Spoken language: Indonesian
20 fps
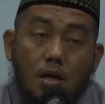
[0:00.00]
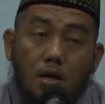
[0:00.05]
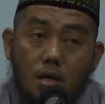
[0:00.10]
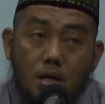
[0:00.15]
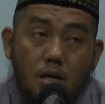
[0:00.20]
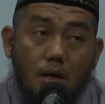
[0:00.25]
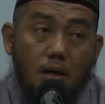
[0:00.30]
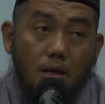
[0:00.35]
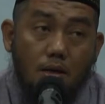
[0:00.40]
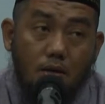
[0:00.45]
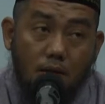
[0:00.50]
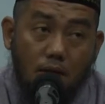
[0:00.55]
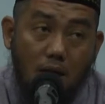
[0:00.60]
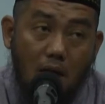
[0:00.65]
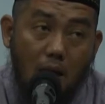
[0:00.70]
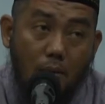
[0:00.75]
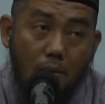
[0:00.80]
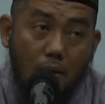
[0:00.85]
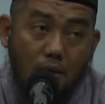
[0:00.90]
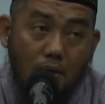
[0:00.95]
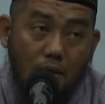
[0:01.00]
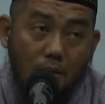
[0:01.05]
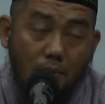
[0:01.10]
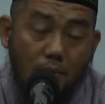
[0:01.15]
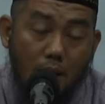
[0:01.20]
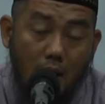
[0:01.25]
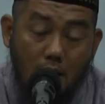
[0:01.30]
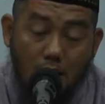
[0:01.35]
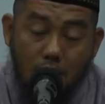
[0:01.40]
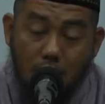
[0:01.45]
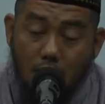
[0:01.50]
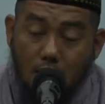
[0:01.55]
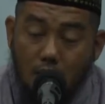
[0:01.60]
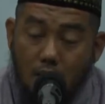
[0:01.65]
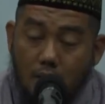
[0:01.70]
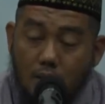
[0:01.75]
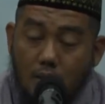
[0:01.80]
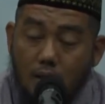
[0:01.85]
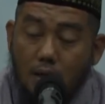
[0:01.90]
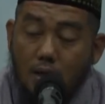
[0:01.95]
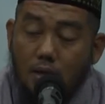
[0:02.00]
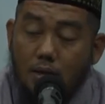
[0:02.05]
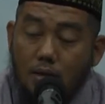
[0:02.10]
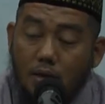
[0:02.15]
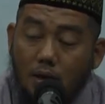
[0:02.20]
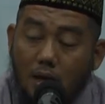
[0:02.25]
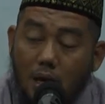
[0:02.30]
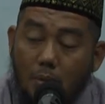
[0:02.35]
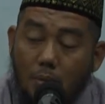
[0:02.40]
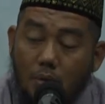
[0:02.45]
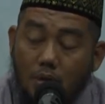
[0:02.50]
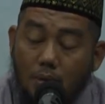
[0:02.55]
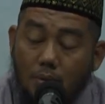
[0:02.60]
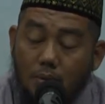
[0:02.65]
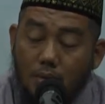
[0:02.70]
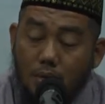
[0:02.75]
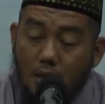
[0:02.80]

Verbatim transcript: dengan segala macam bahasa dan dengan segala macam